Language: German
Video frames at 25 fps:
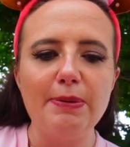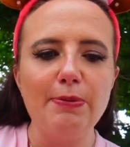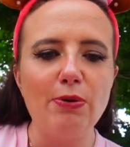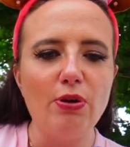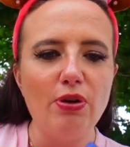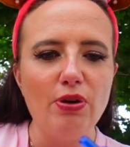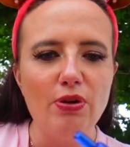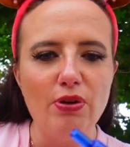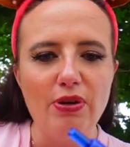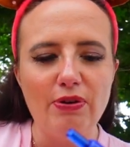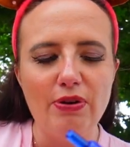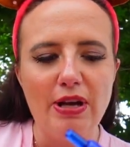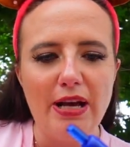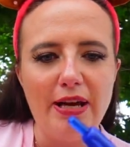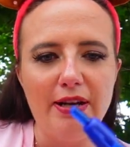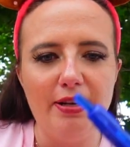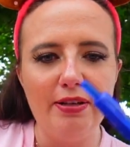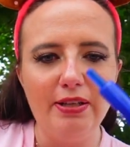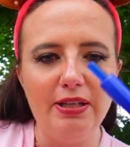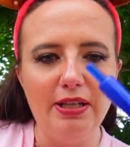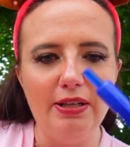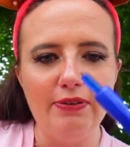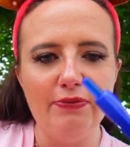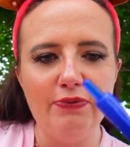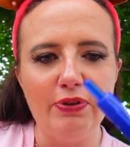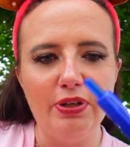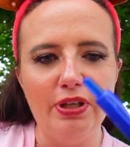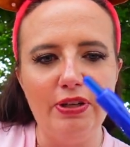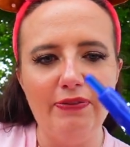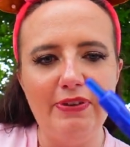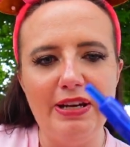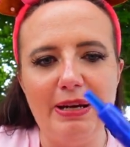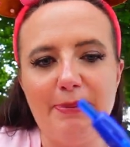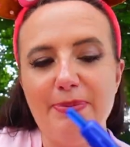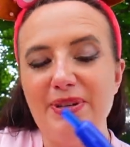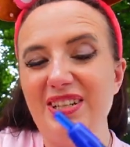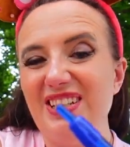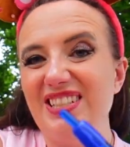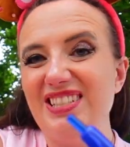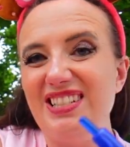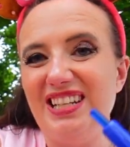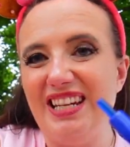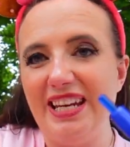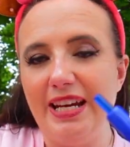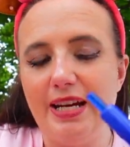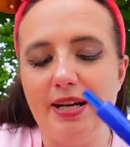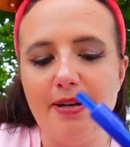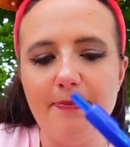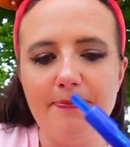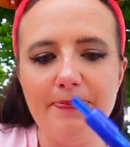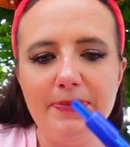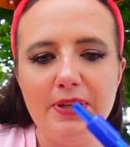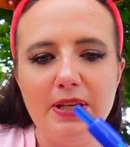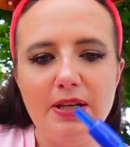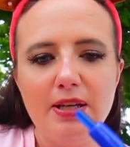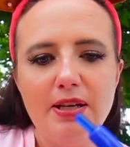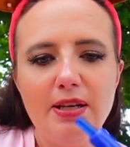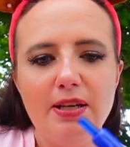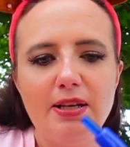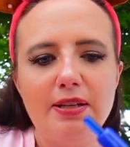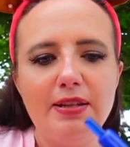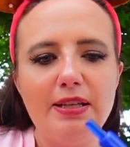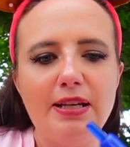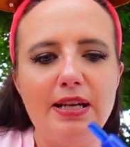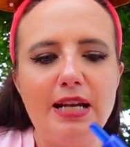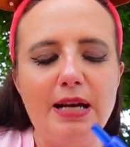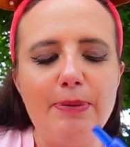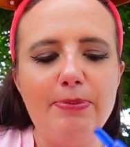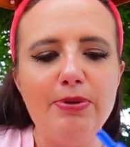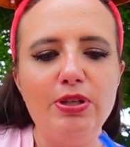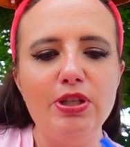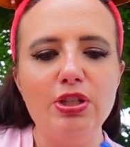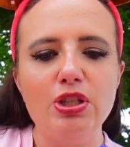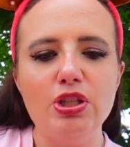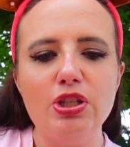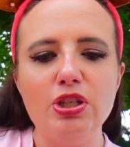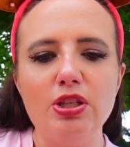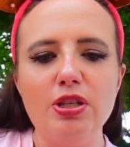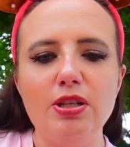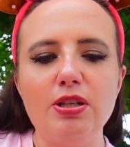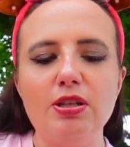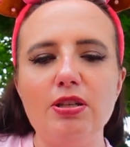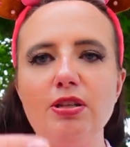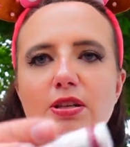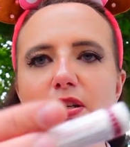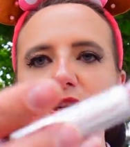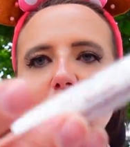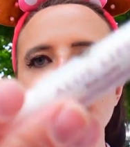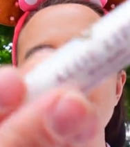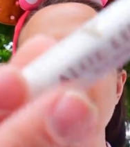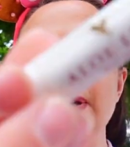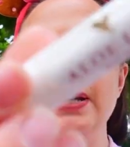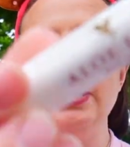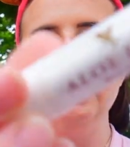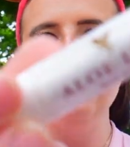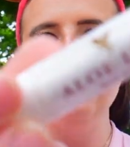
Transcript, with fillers: gibt auch noch eine die von Nivea, aber die ist leer. Dann habe ich äh, hier meinen